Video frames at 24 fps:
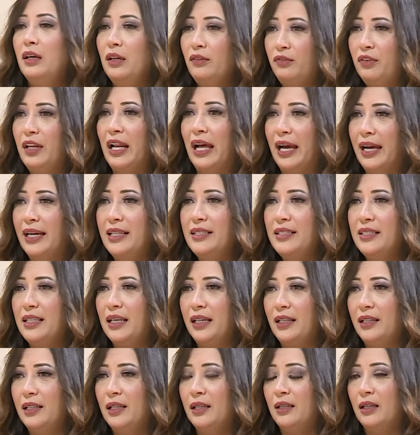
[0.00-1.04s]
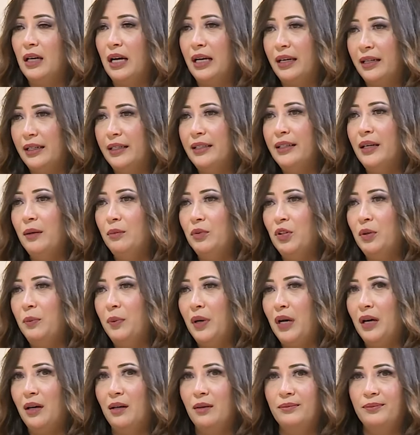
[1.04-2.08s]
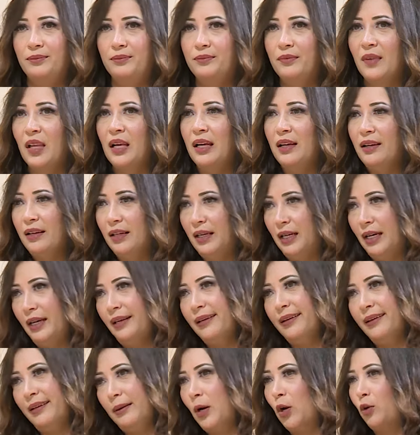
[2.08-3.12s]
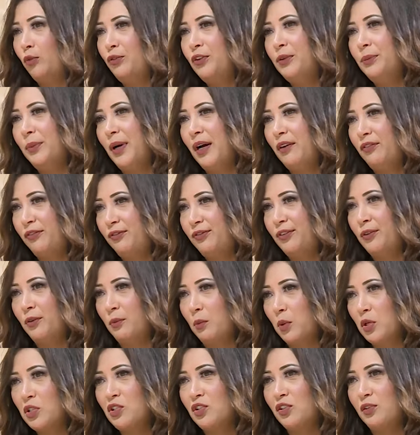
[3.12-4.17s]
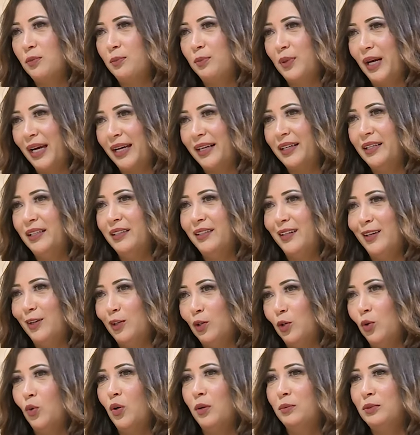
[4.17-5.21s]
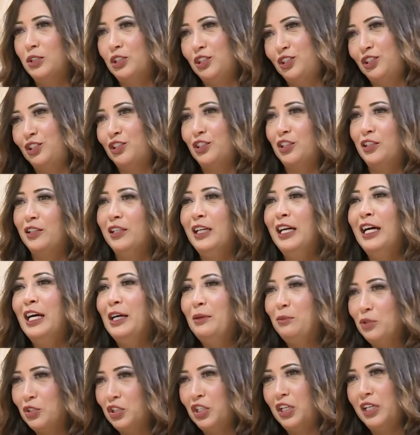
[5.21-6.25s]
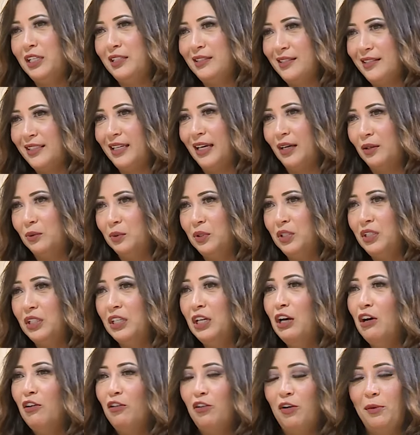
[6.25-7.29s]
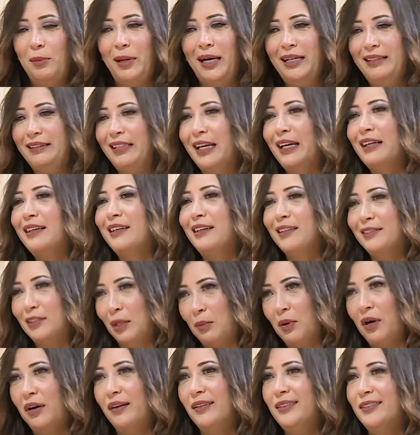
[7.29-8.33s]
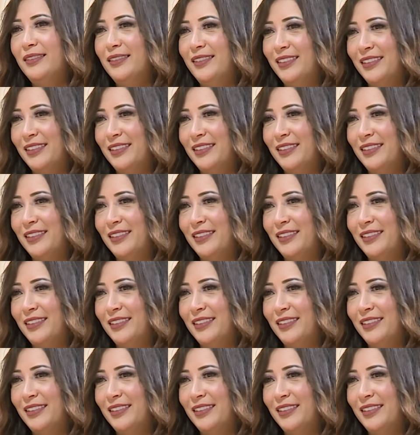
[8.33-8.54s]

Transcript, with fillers: في العادي احنا اكلنا بيبقى احنا معروفين بقى في مصر باكلنا اللي هو مش مش هيلسي قوي خالص فبحتاج طبعا